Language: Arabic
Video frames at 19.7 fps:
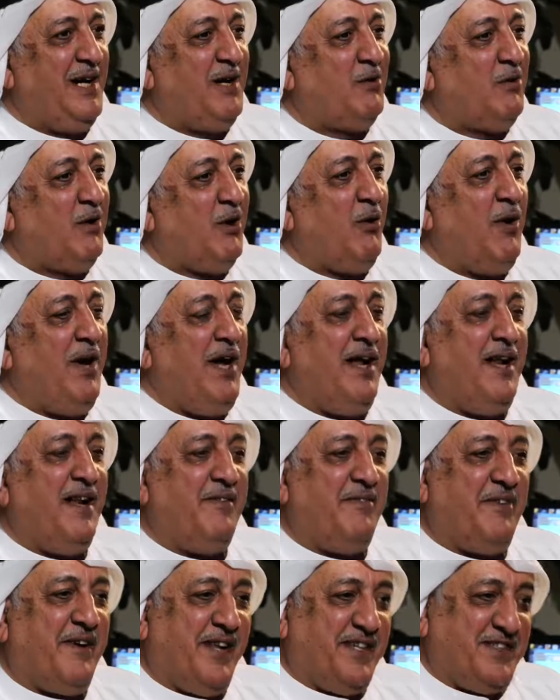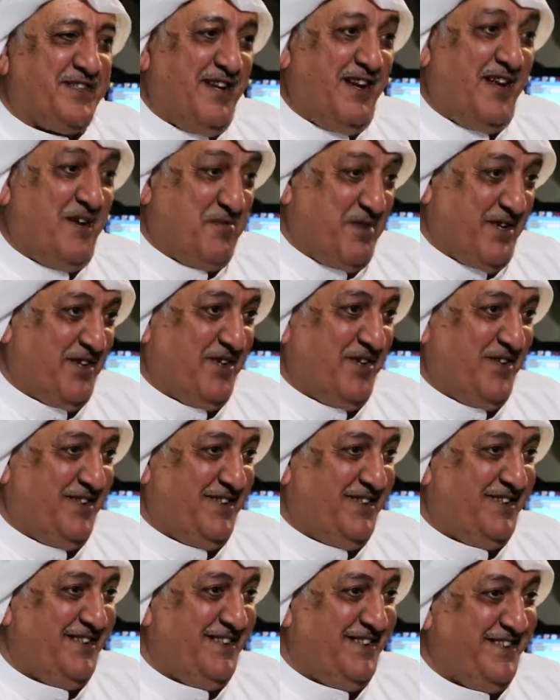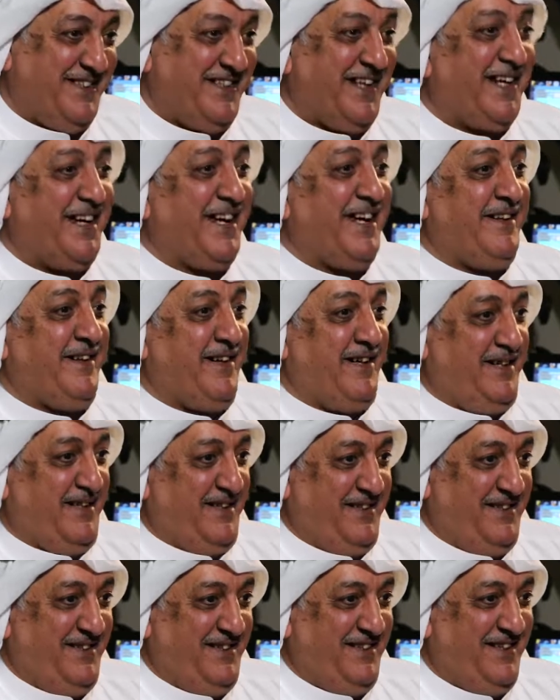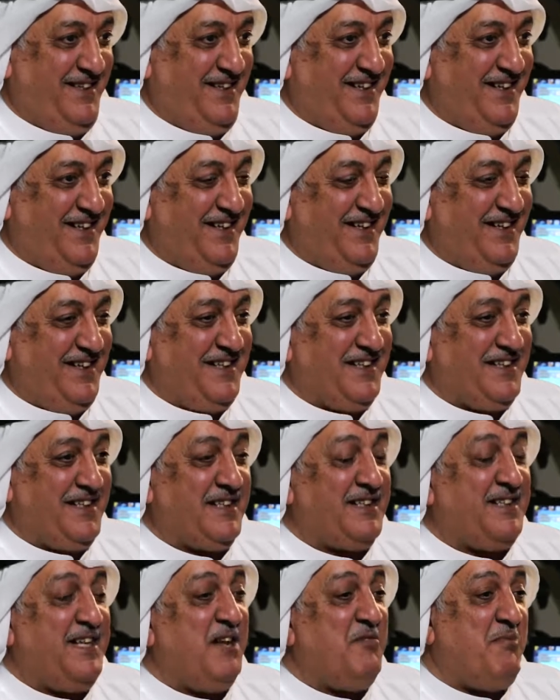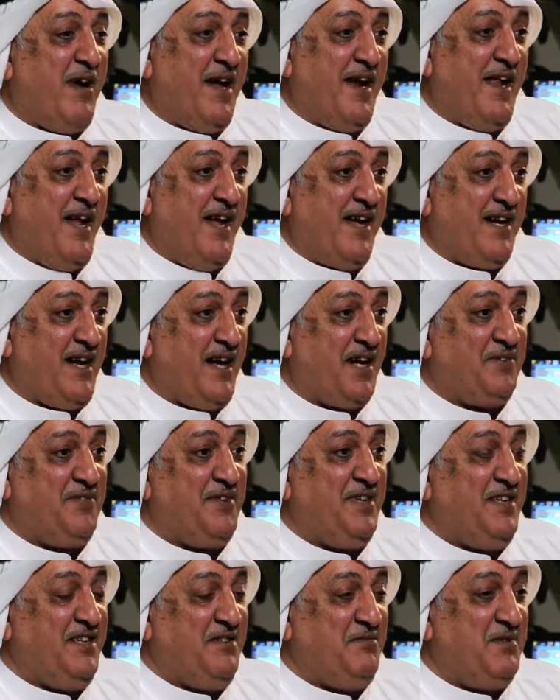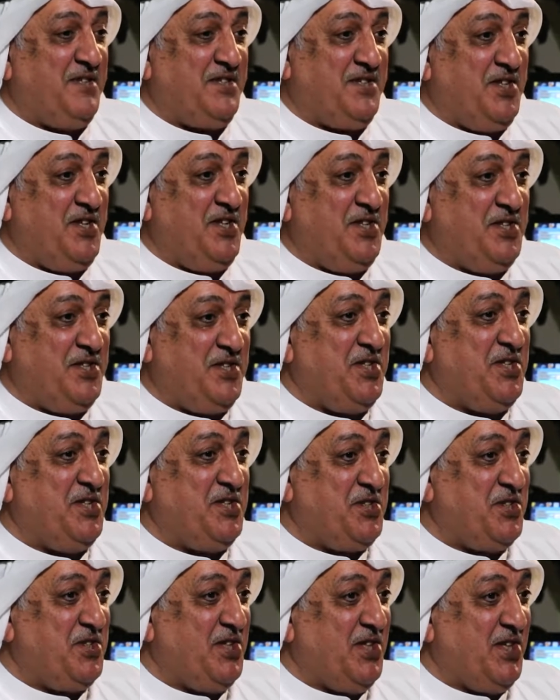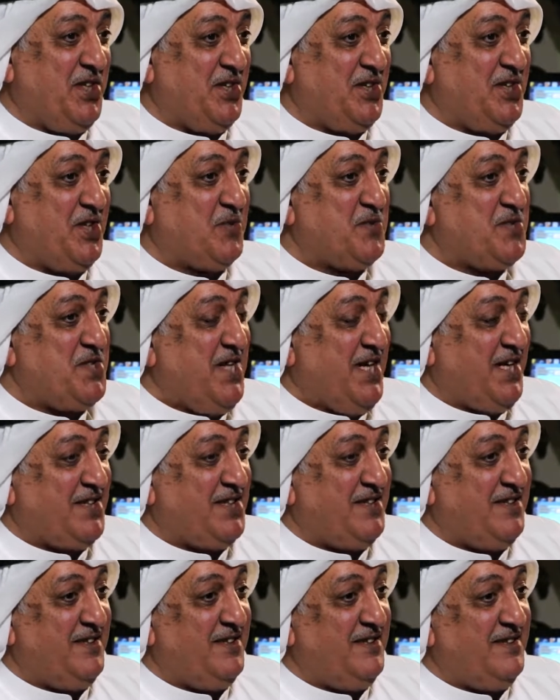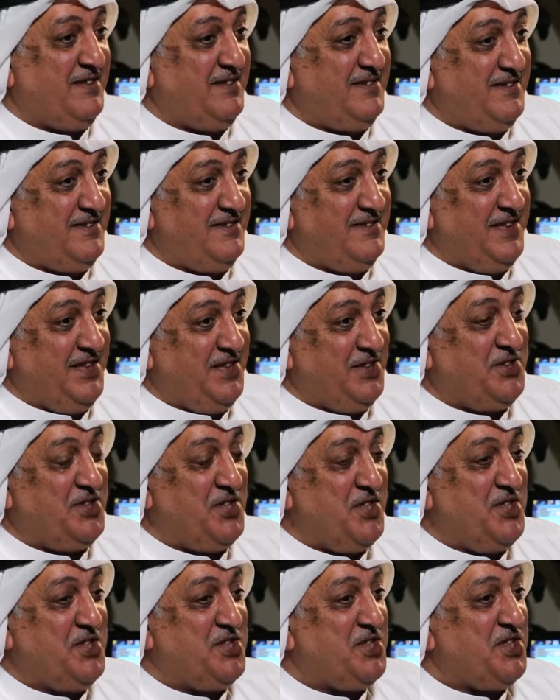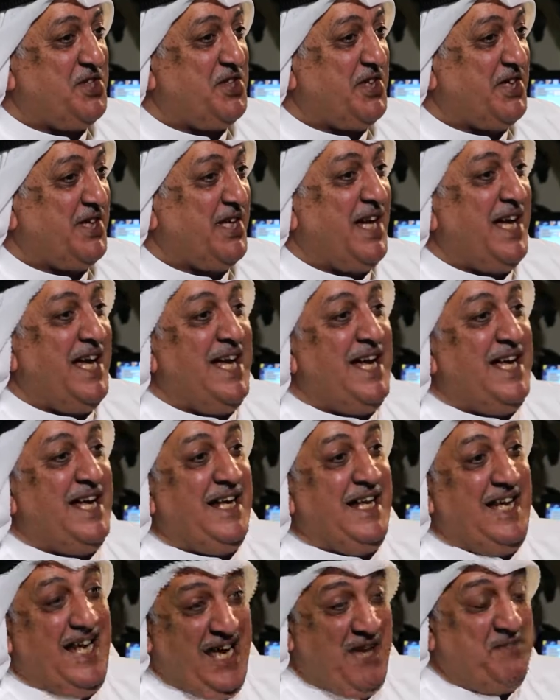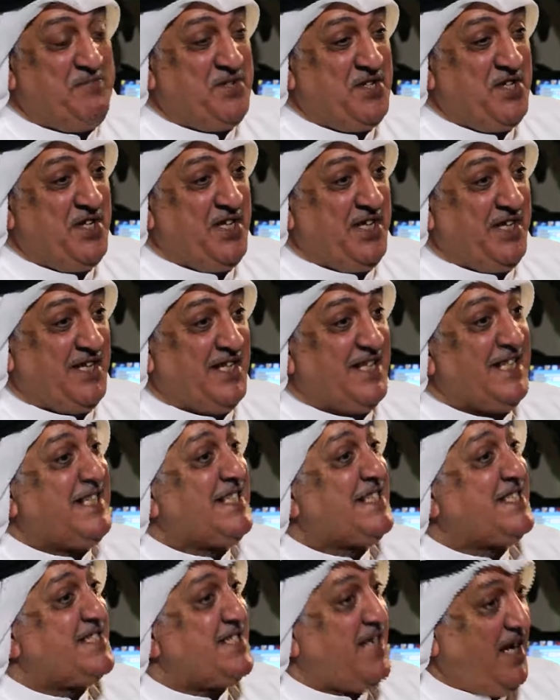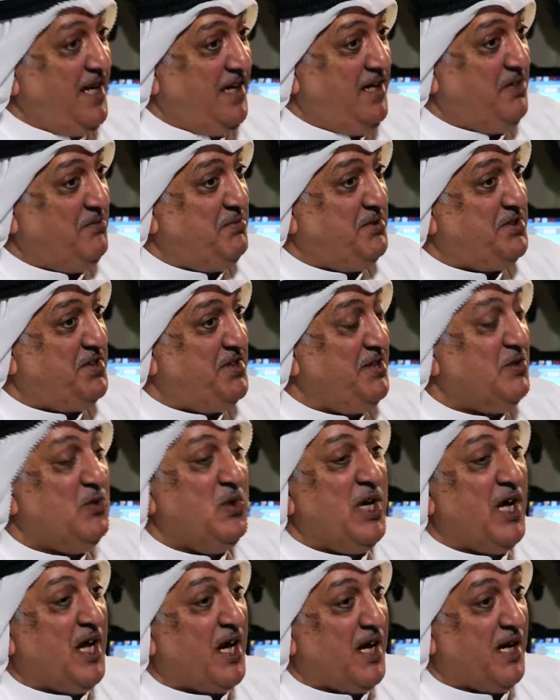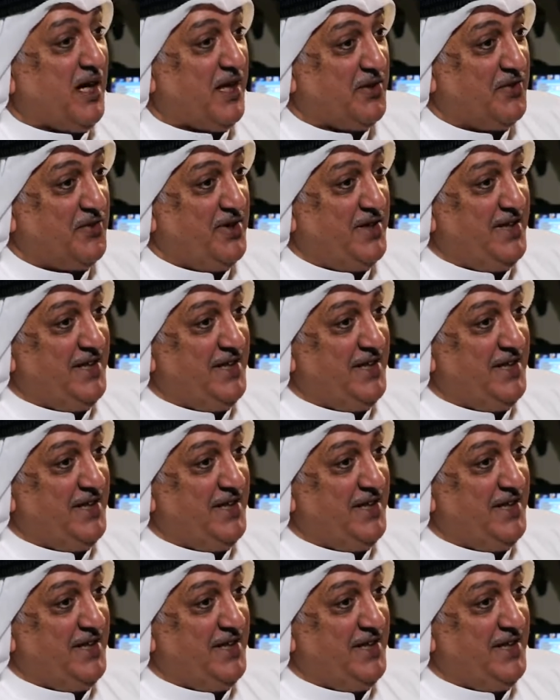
وهو على الفراش الأبيض دقيت عليه قلت له البارحة كان في لعبة كذي كذي كذي توزيعة الإيد كذي كذي لعبت كذي صح لعبتي ولا غلط؟